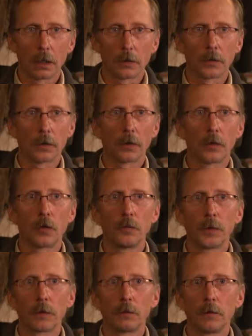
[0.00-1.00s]
alles hier auch
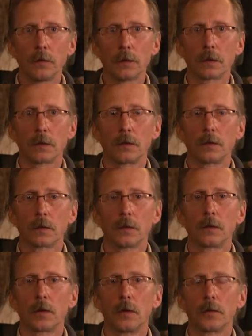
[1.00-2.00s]
mit, mit Fichte
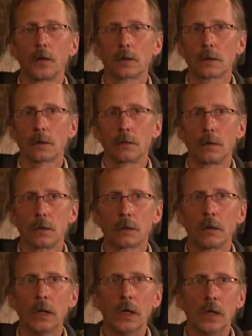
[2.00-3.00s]
aufgeforstet worden.